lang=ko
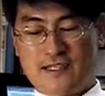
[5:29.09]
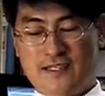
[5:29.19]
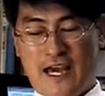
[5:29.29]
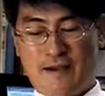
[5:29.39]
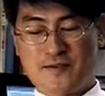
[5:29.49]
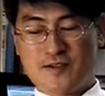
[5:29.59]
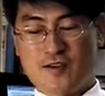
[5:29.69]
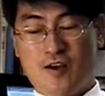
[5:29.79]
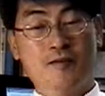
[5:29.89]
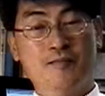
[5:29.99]
그에
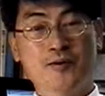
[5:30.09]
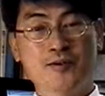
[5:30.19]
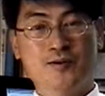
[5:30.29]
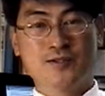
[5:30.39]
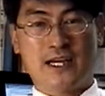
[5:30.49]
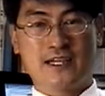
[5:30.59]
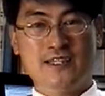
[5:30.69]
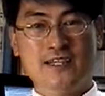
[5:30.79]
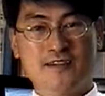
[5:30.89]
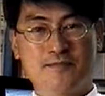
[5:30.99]
앞서서
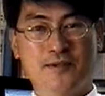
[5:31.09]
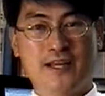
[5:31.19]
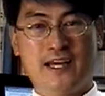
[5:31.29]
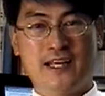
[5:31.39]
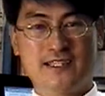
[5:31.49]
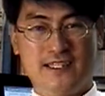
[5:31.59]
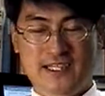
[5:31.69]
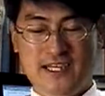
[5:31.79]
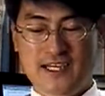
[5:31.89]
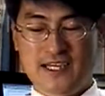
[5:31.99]
모의고사를
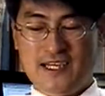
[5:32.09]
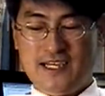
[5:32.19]
보내드리니